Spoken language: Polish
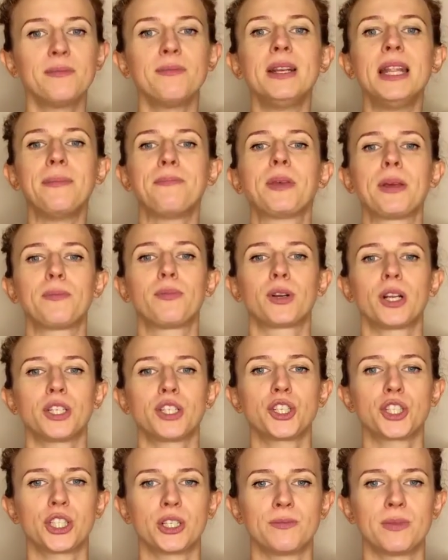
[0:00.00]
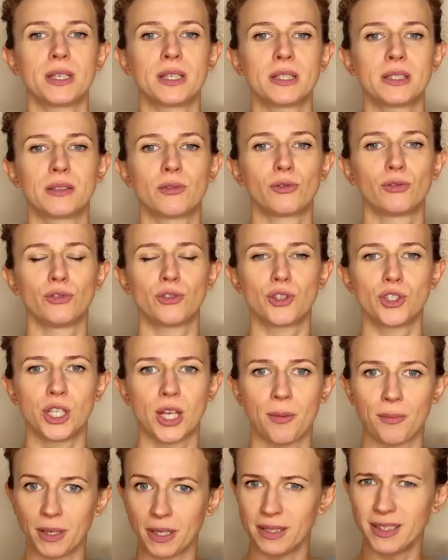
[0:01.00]
tym lepiej poradzisz sobie z
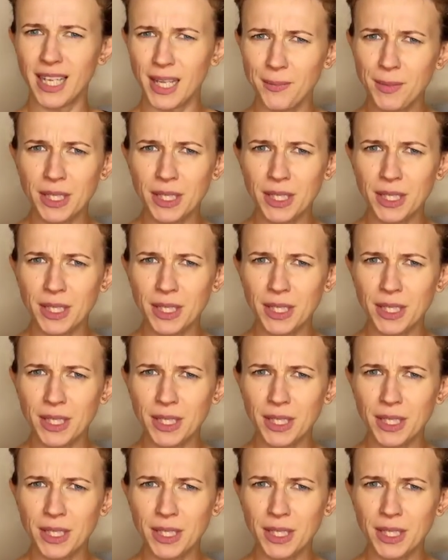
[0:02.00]
trudnościami.